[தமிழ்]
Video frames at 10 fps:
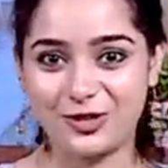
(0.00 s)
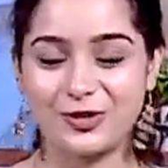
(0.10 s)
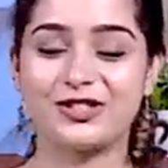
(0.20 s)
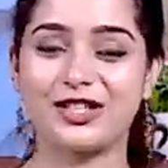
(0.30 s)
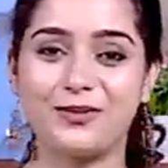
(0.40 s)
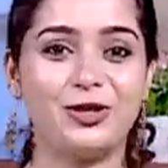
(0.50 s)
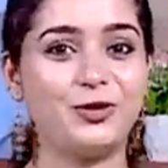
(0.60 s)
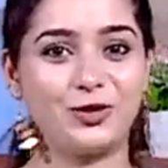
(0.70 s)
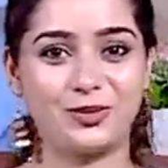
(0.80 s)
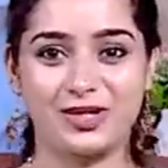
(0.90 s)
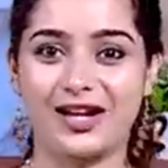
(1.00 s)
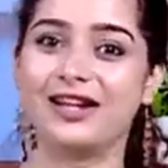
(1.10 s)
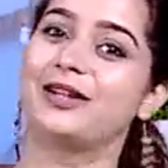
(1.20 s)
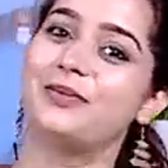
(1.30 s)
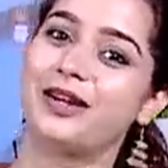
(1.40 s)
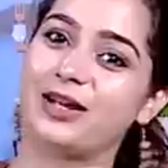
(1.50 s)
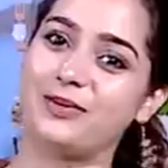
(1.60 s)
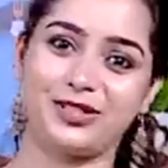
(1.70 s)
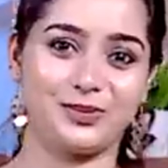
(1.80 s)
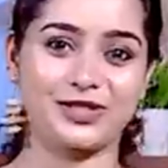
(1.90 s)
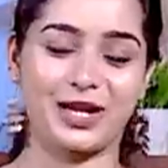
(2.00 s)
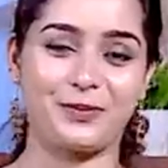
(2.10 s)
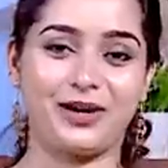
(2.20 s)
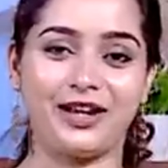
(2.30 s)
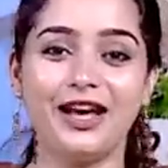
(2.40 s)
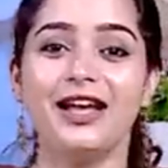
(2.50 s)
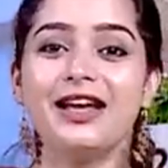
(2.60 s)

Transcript: ஷோஸ் தமிழ் யூடியூப் சேனலுக்கு மறக்காமல் சப்ஸ்கிரைப் பண்ணுங்க